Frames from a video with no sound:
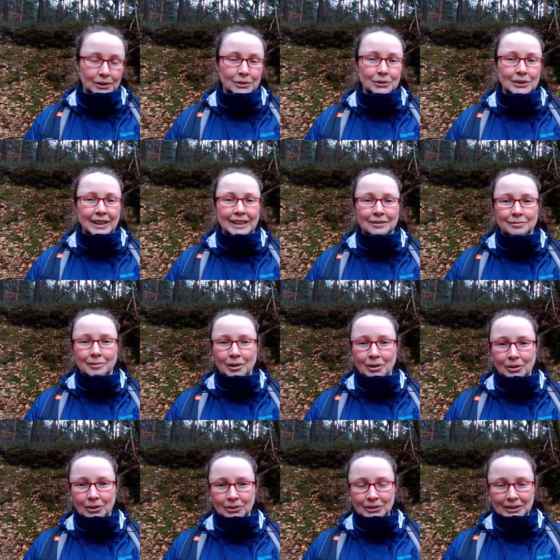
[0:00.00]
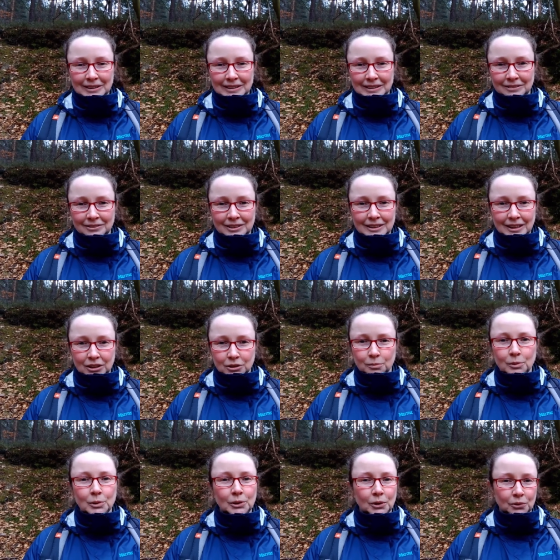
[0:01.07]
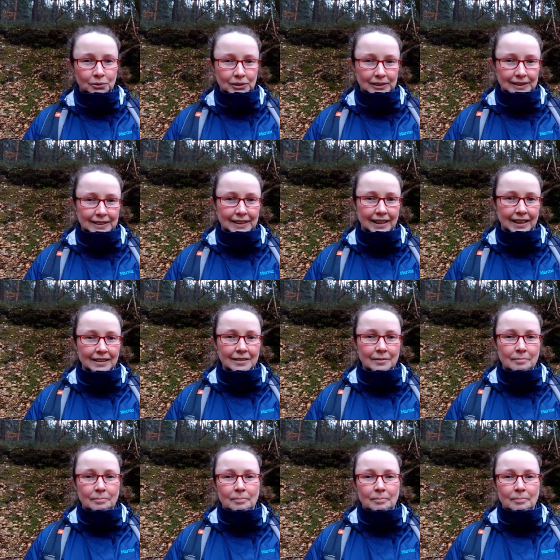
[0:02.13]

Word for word: Tutaj po okolicy widać buchtowiska.